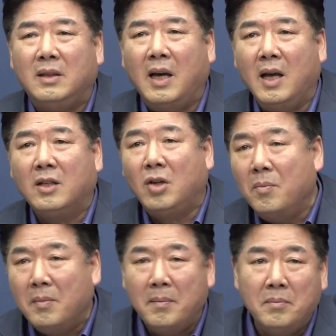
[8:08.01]
야,
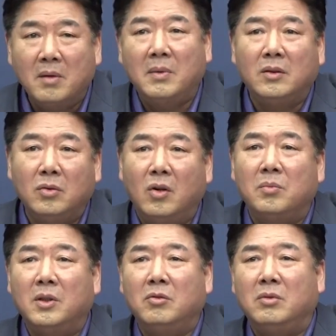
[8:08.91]
천만 명만
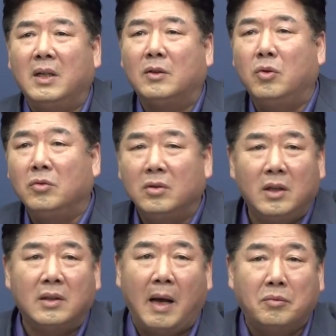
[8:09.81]
들어오면 우리가 총선에서